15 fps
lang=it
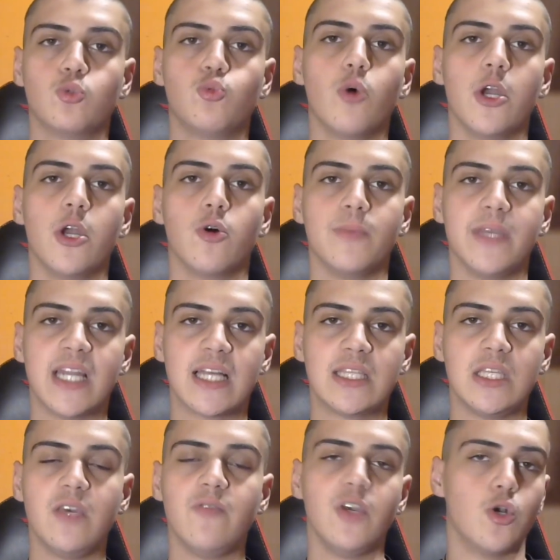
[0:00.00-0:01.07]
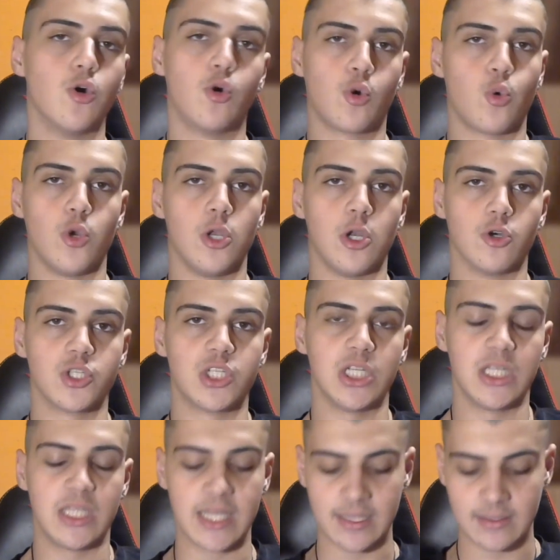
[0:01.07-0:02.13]
due nominativi con cui lo si
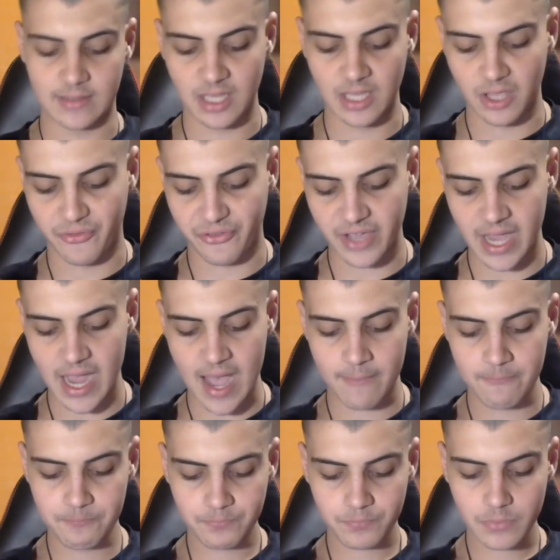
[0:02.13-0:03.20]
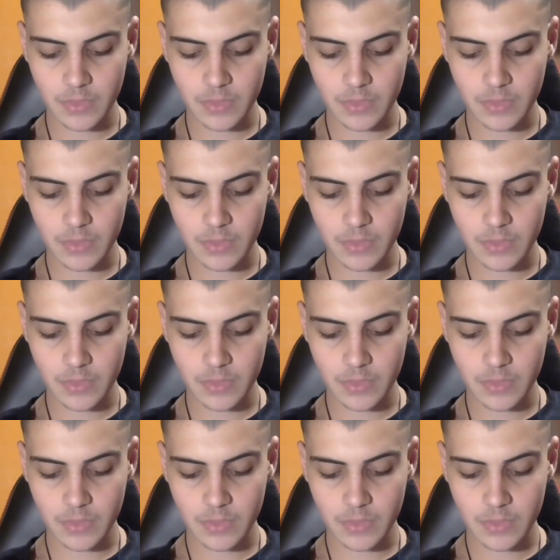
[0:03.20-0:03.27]
identifica